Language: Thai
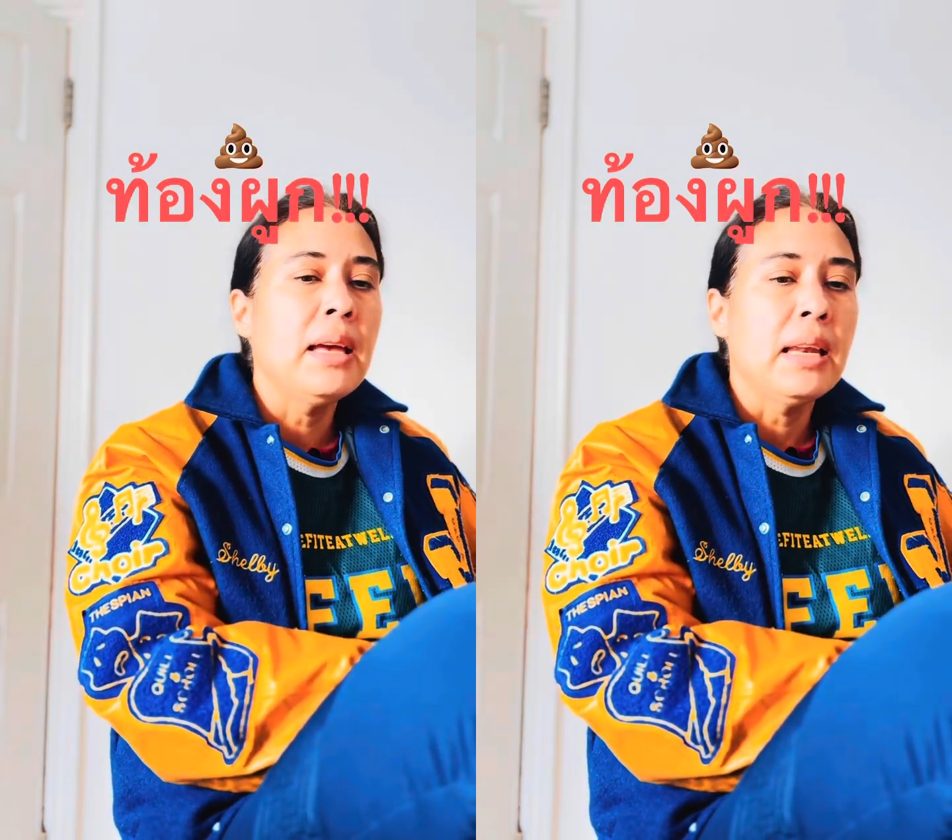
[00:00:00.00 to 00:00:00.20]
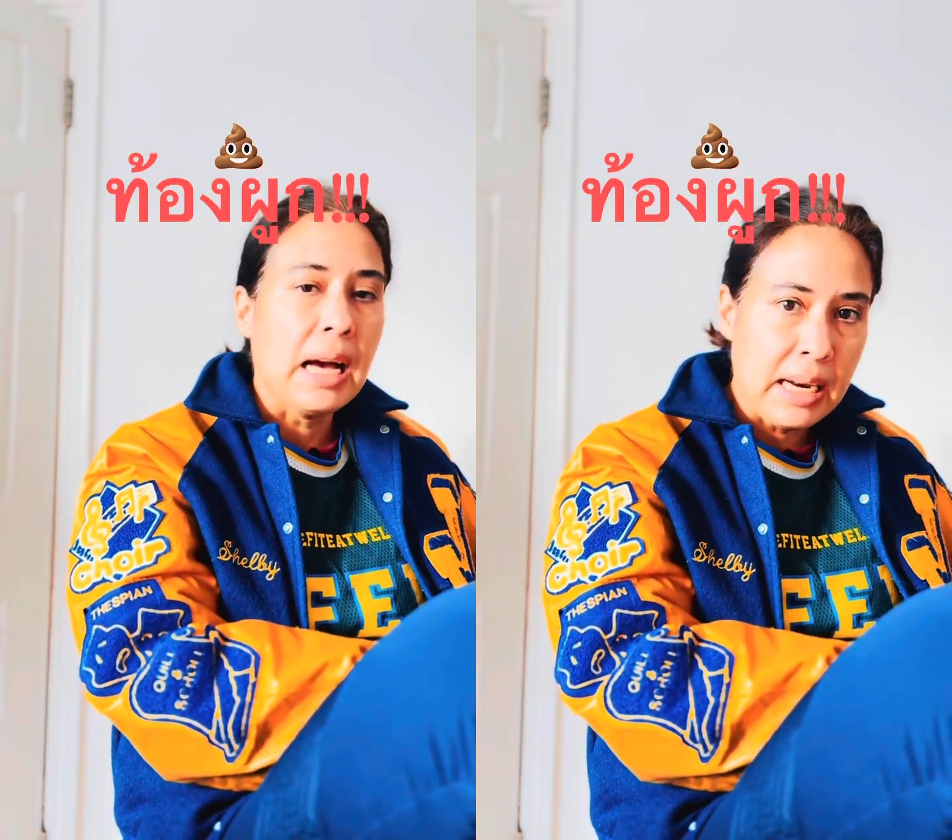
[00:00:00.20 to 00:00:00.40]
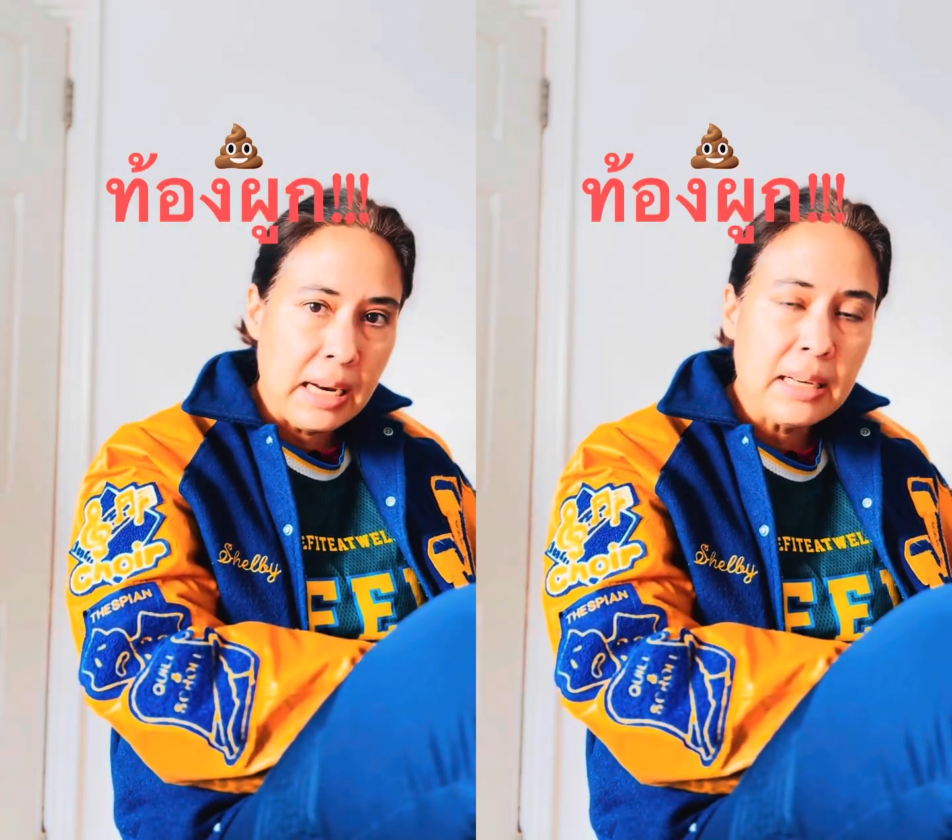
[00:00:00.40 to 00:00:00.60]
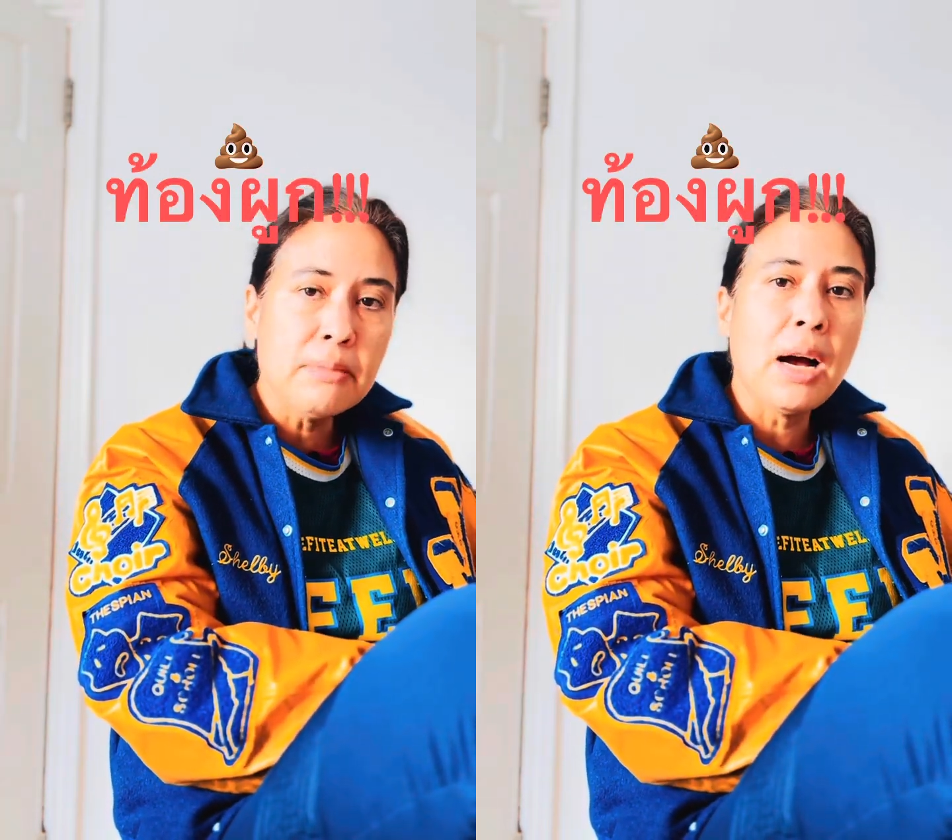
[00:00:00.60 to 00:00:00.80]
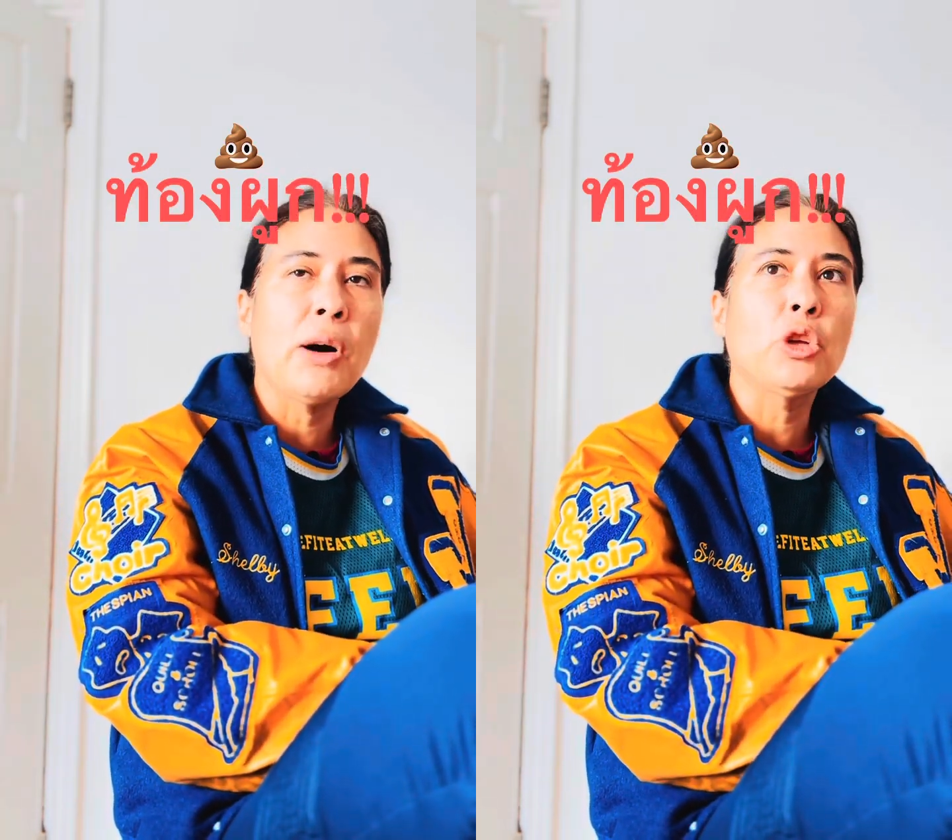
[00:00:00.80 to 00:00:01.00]
นะคะอันนั้นคื
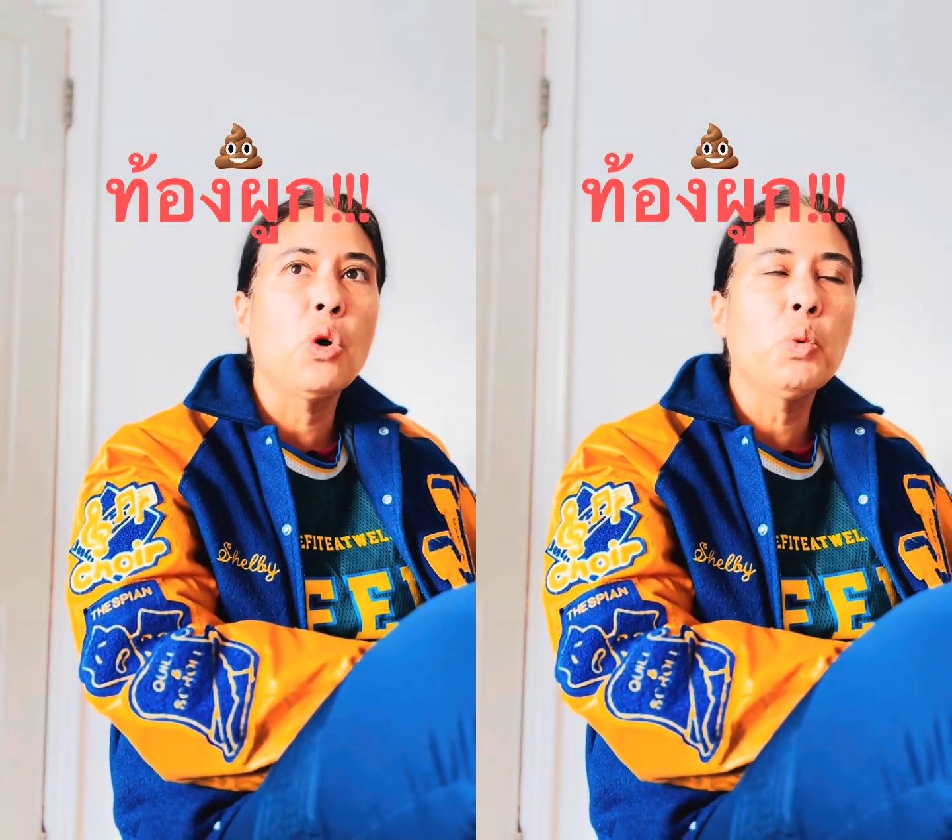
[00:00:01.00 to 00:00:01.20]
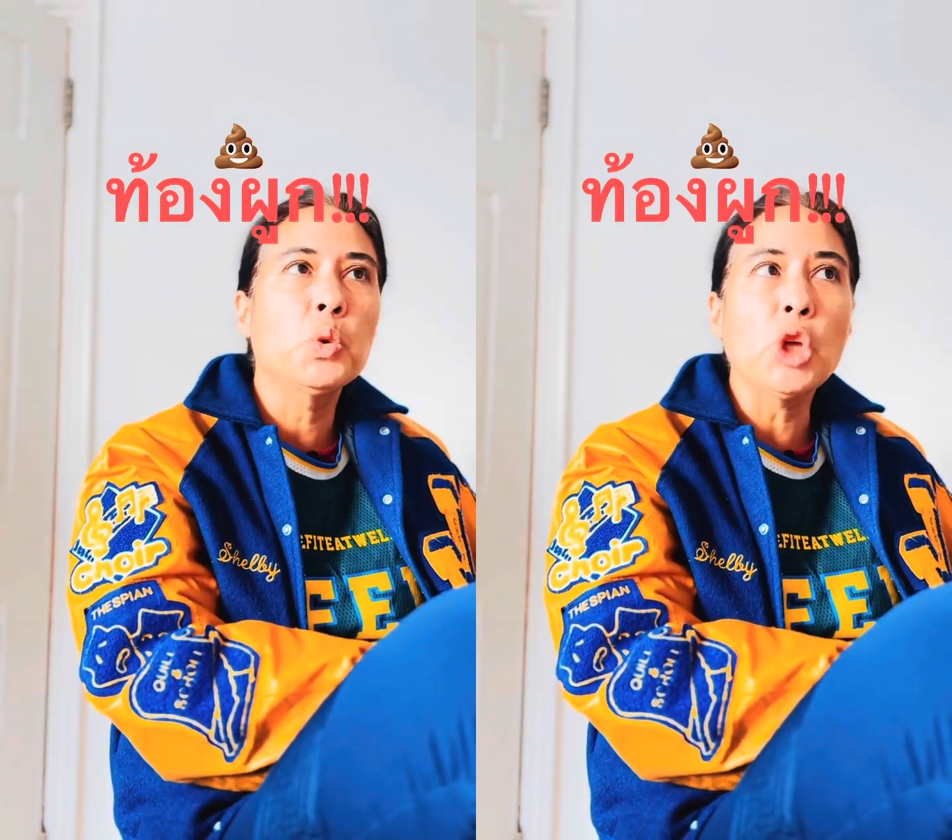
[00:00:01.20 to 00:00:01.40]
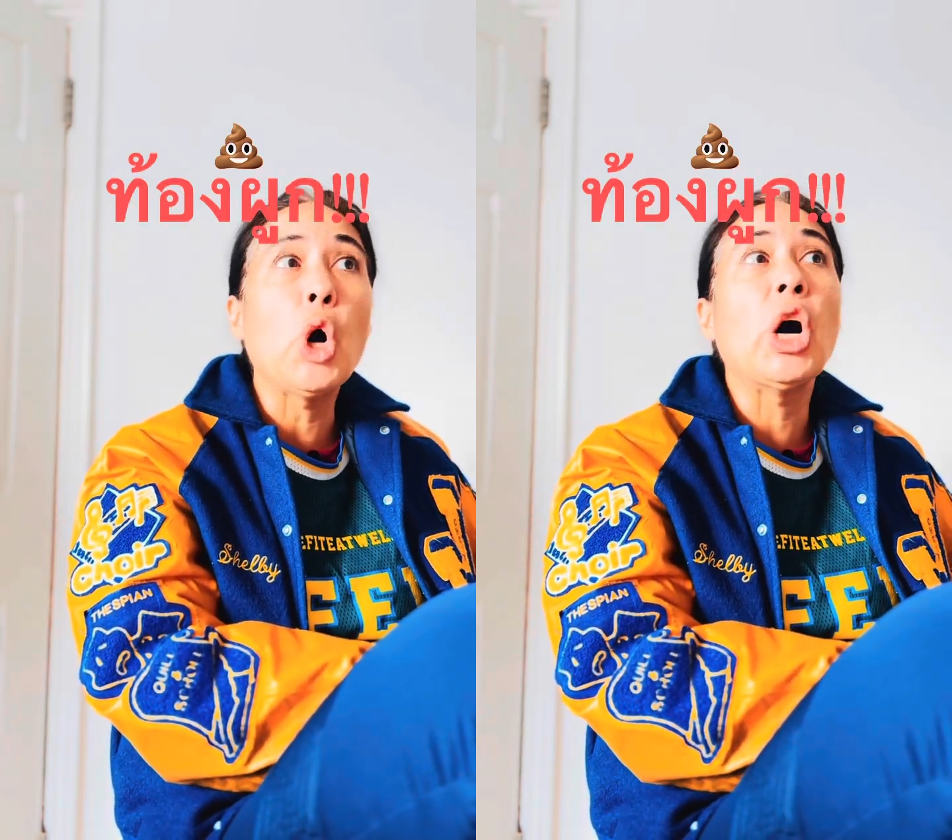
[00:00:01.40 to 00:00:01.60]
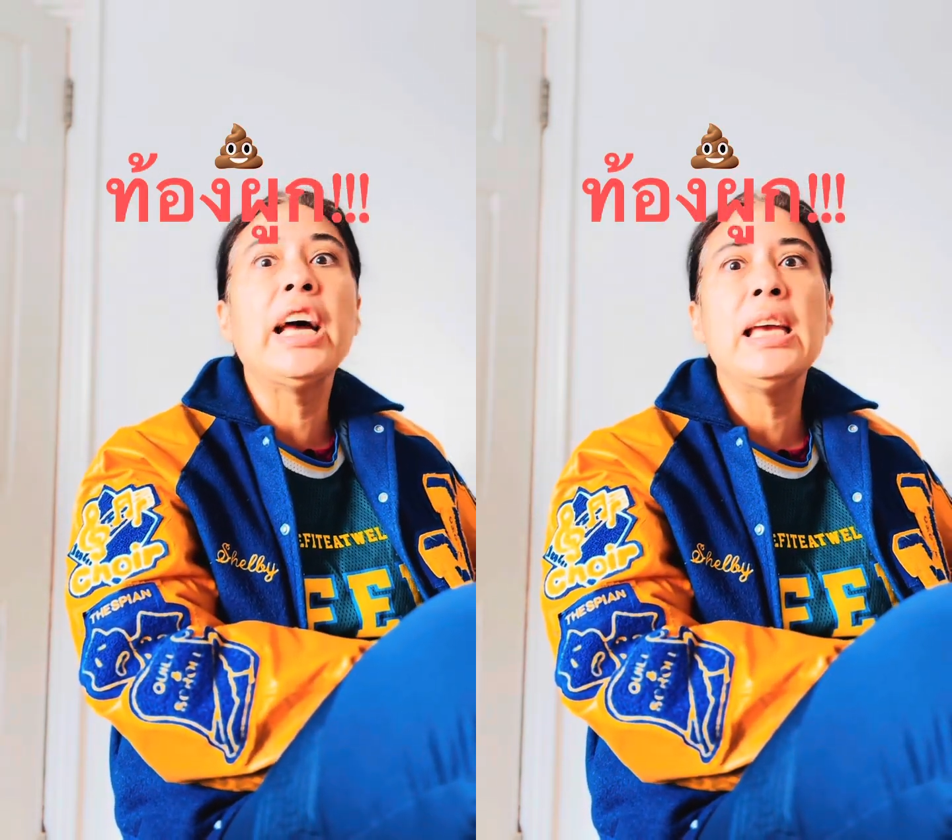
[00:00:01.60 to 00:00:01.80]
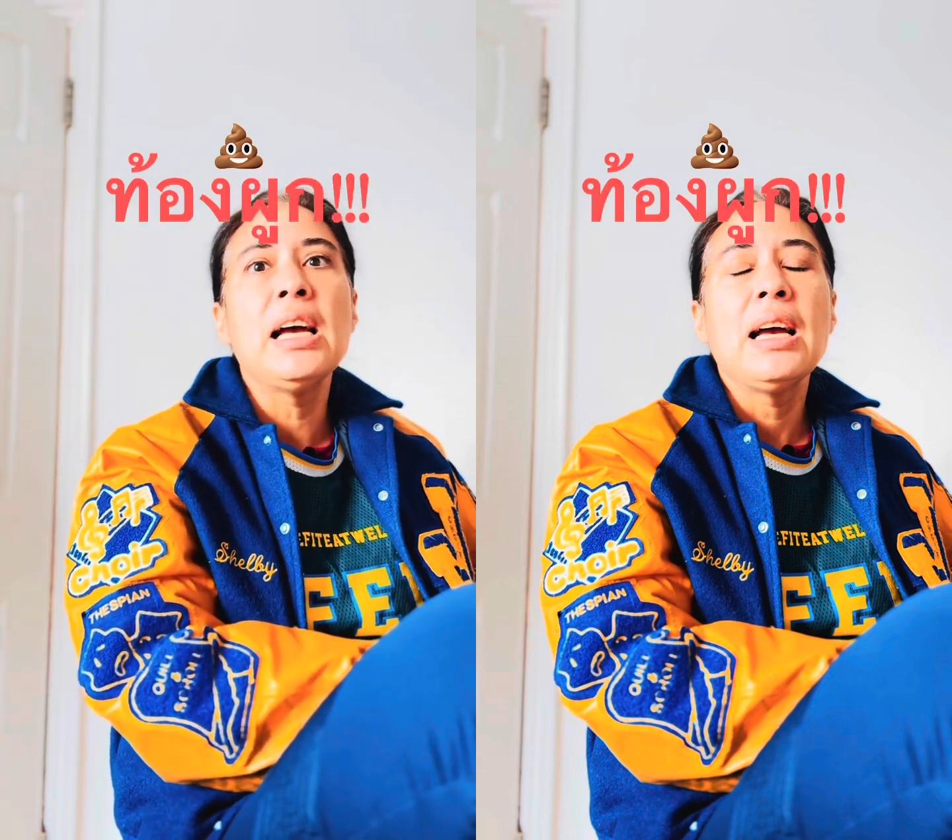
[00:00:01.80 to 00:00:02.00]
อภาวะท้องผูกต่อให้